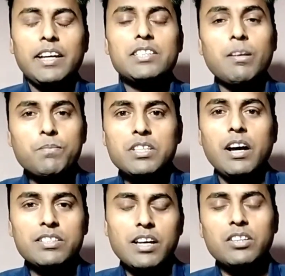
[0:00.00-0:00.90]
हैं सबसे
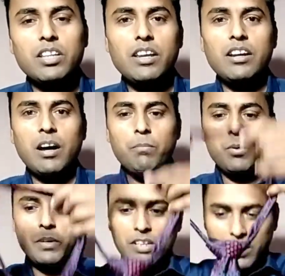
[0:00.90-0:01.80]
आसान तरीका
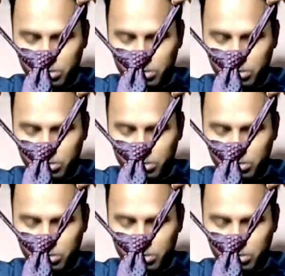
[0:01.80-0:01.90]
आपको बता